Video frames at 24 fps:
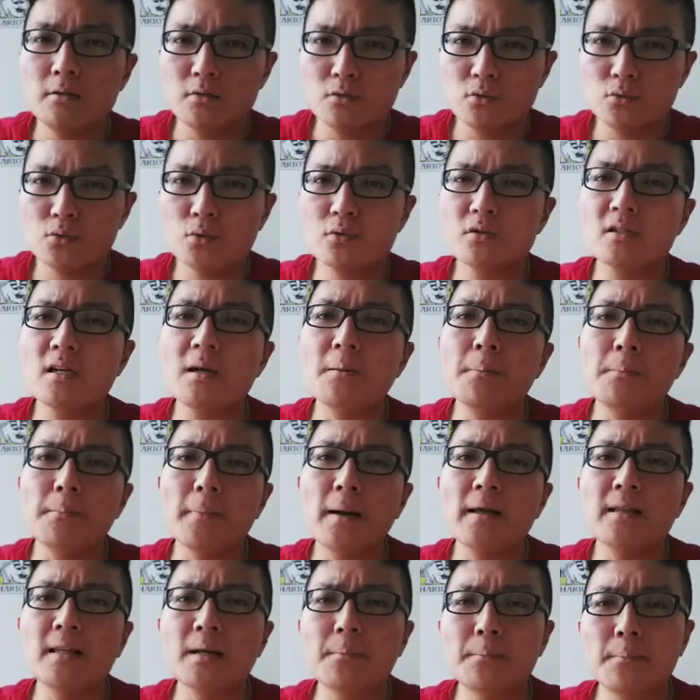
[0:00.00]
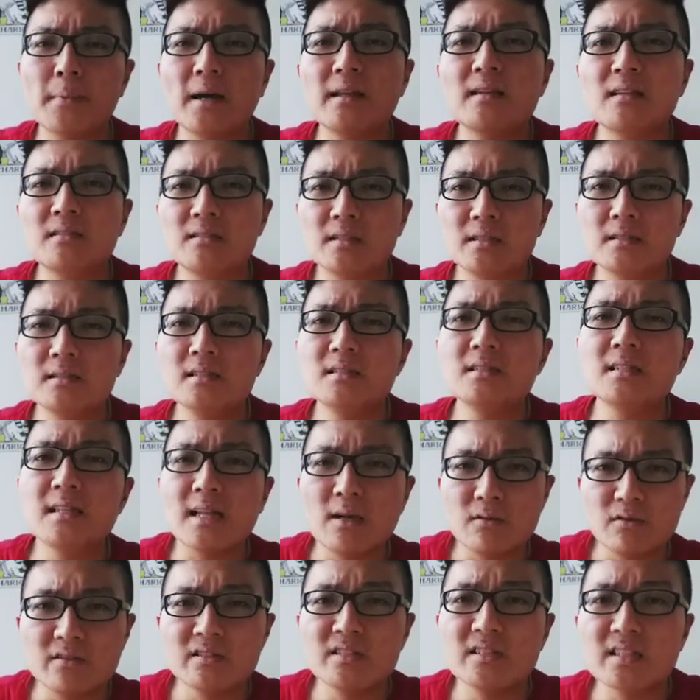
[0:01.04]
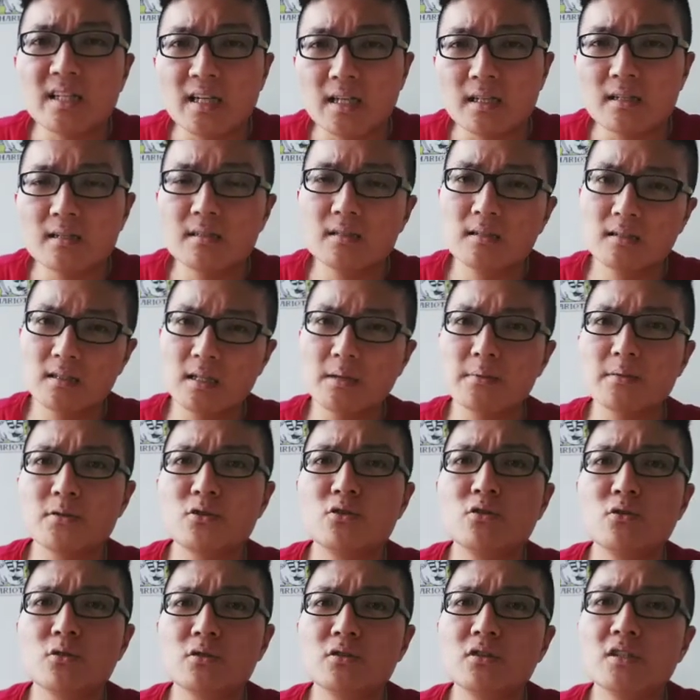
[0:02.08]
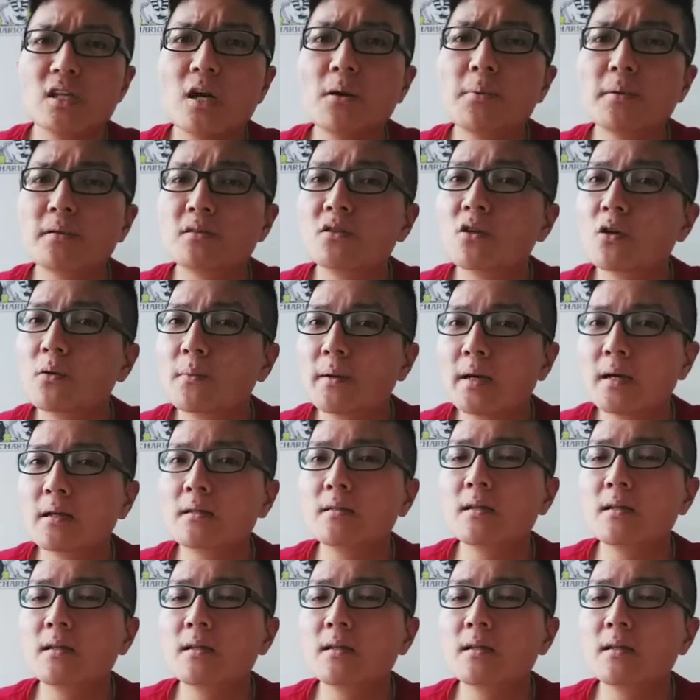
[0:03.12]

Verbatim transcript: 做事很慢很慢的人，那些老人家，他们去交朋友吧。